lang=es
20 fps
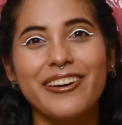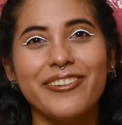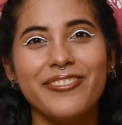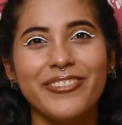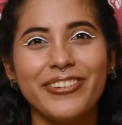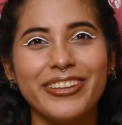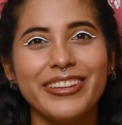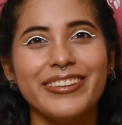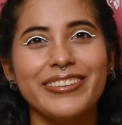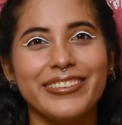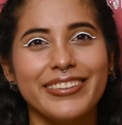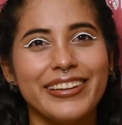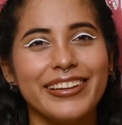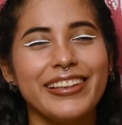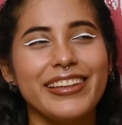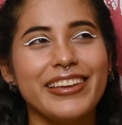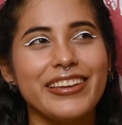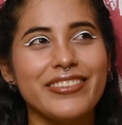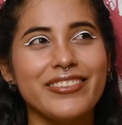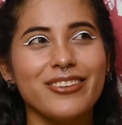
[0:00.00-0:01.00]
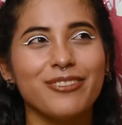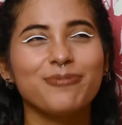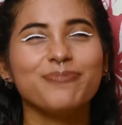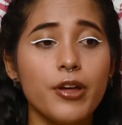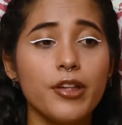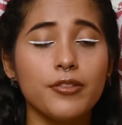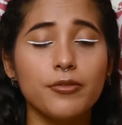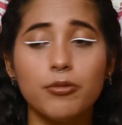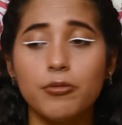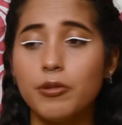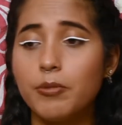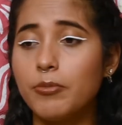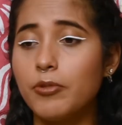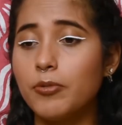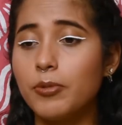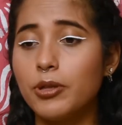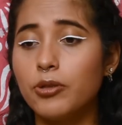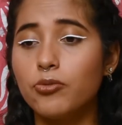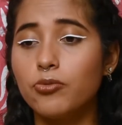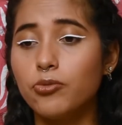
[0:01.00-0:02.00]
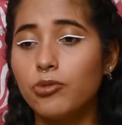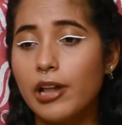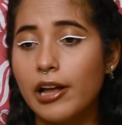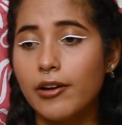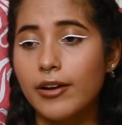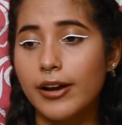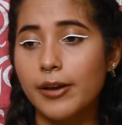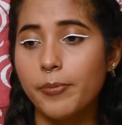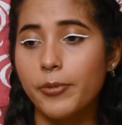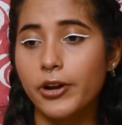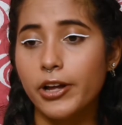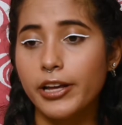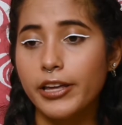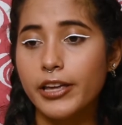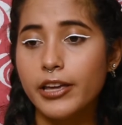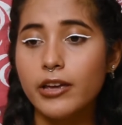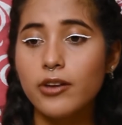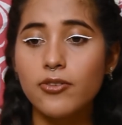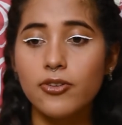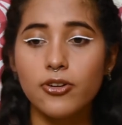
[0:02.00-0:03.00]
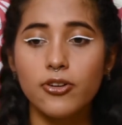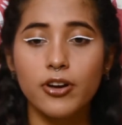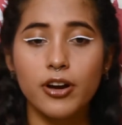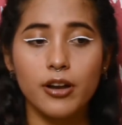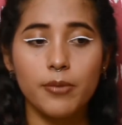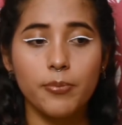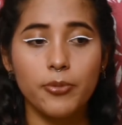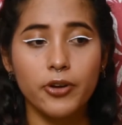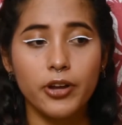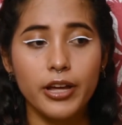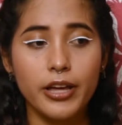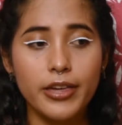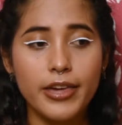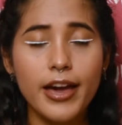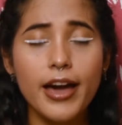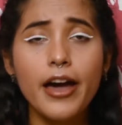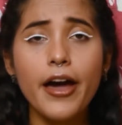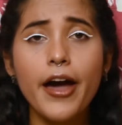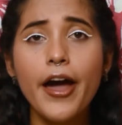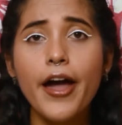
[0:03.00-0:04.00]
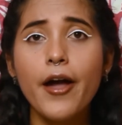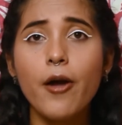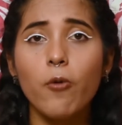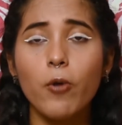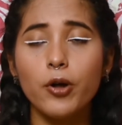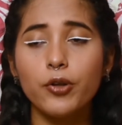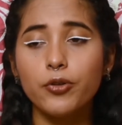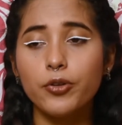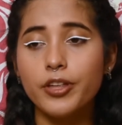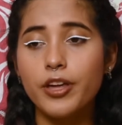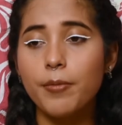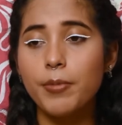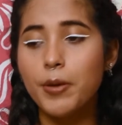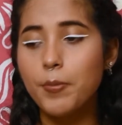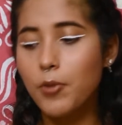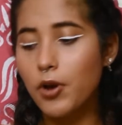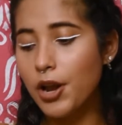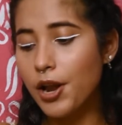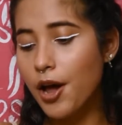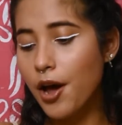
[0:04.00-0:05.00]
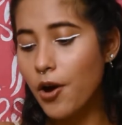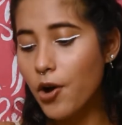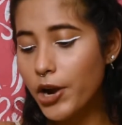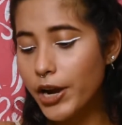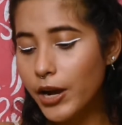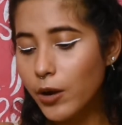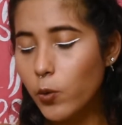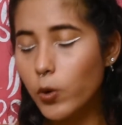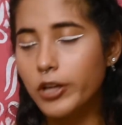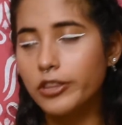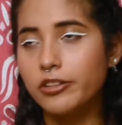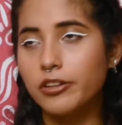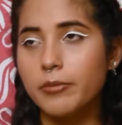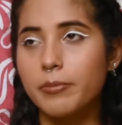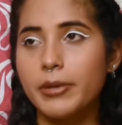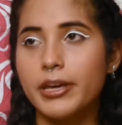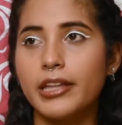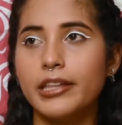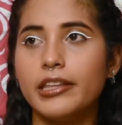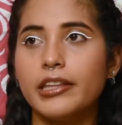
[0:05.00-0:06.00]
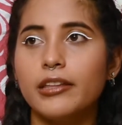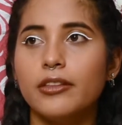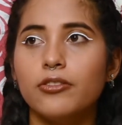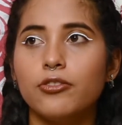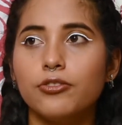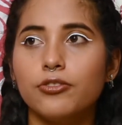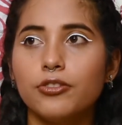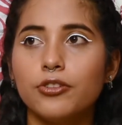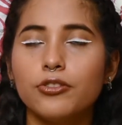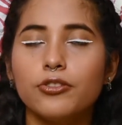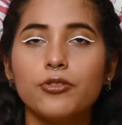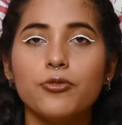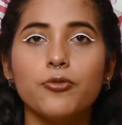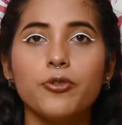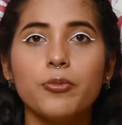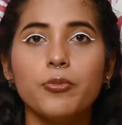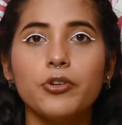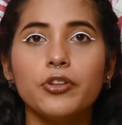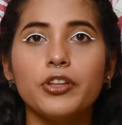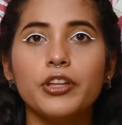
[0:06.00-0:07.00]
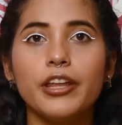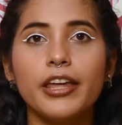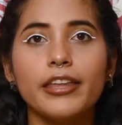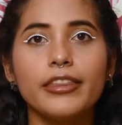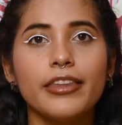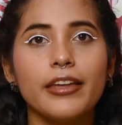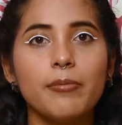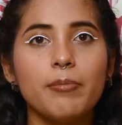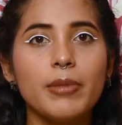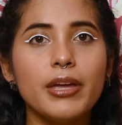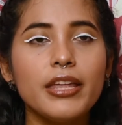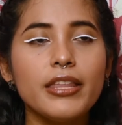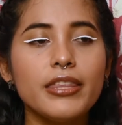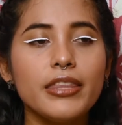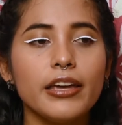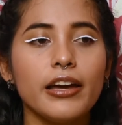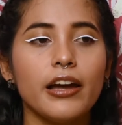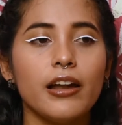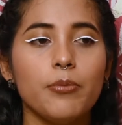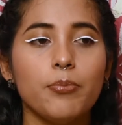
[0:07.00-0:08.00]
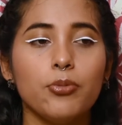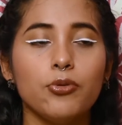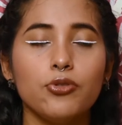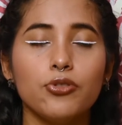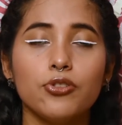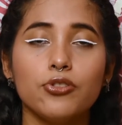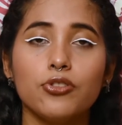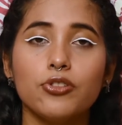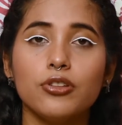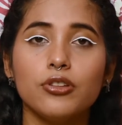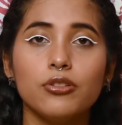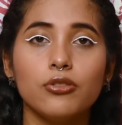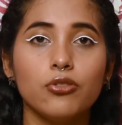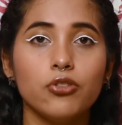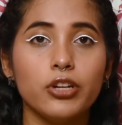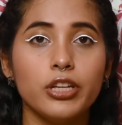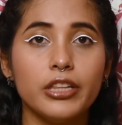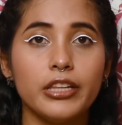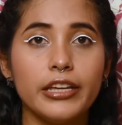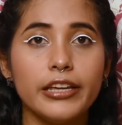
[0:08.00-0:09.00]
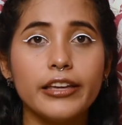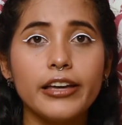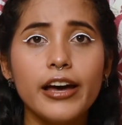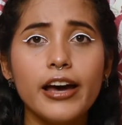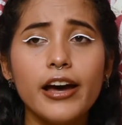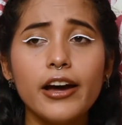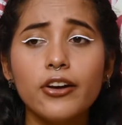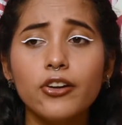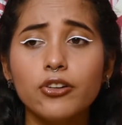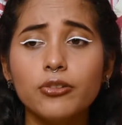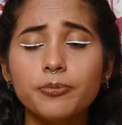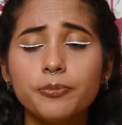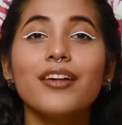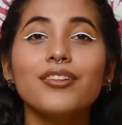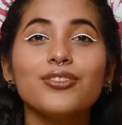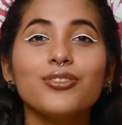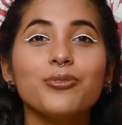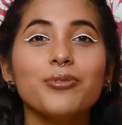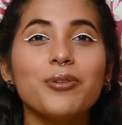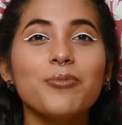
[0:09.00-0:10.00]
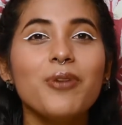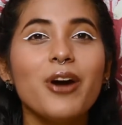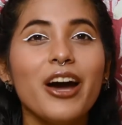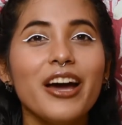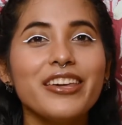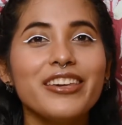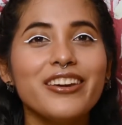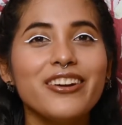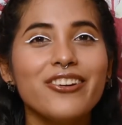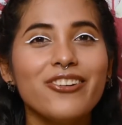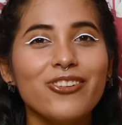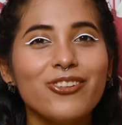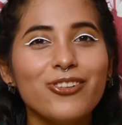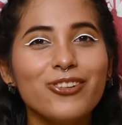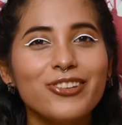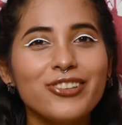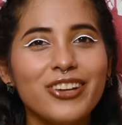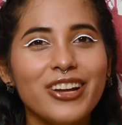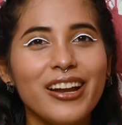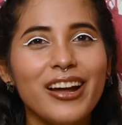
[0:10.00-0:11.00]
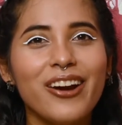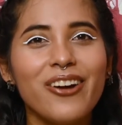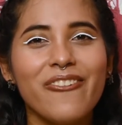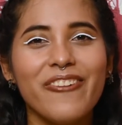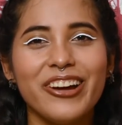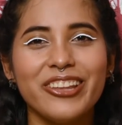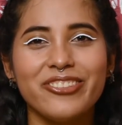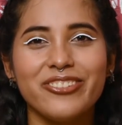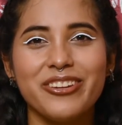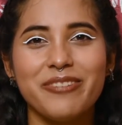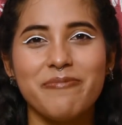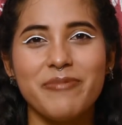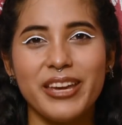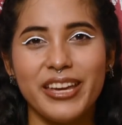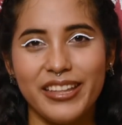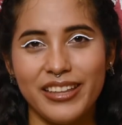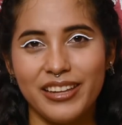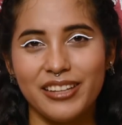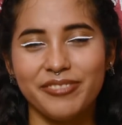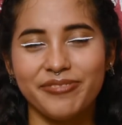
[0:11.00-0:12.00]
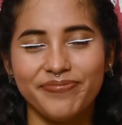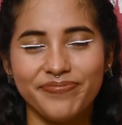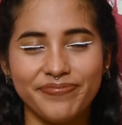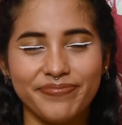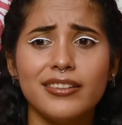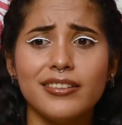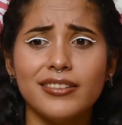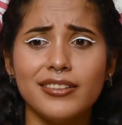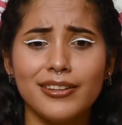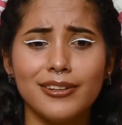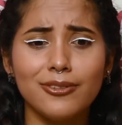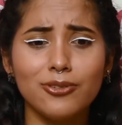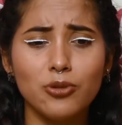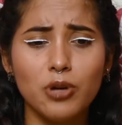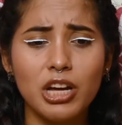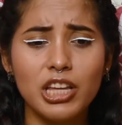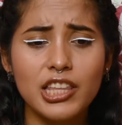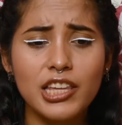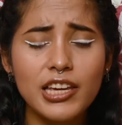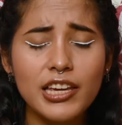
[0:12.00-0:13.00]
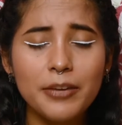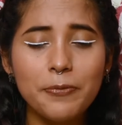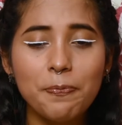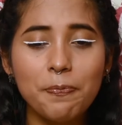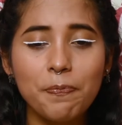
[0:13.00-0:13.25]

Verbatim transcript: como dice el dicho. Estuvimos viendo un local por aquí, un local por allá. Cuando ya vimos la hora, cuatro y media. Nosotros fuimos directamente al punto donde nos indicaron. Estuvimos allí justo a las cuatro y media. Estando allí,